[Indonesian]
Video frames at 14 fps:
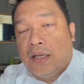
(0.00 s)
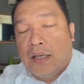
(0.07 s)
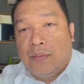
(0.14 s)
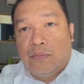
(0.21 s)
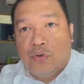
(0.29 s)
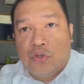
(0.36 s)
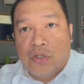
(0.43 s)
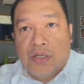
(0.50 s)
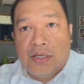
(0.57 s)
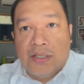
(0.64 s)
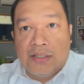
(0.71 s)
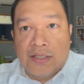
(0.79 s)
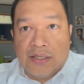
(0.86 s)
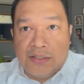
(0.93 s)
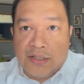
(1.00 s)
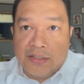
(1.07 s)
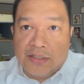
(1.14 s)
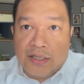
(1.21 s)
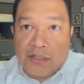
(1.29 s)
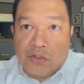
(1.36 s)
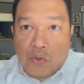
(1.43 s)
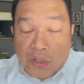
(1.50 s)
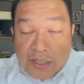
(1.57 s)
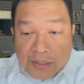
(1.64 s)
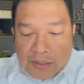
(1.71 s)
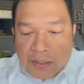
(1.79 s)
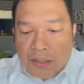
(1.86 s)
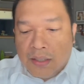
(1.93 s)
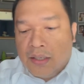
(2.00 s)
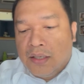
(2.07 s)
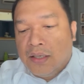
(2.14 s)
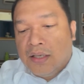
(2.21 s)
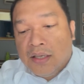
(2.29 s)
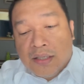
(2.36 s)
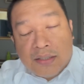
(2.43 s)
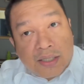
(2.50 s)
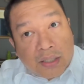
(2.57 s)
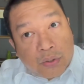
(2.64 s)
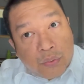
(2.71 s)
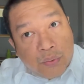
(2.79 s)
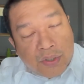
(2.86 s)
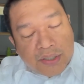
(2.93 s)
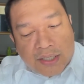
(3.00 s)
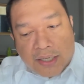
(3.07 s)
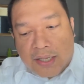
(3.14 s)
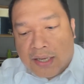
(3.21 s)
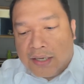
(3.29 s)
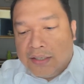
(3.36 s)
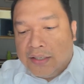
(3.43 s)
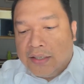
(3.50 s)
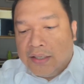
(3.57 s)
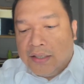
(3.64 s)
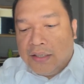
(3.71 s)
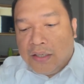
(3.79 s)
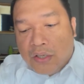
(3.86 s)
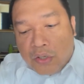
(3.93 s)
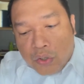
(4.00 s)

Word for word: emotional intelligence yang solid. Satu, kesadaran diri.